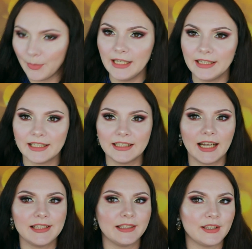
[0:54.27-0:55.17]
Палетка
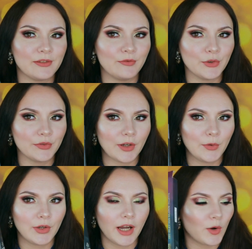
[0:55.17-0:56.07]
находилась вот в
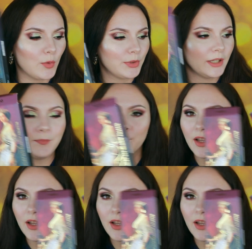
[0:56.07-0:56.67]
такой коробке.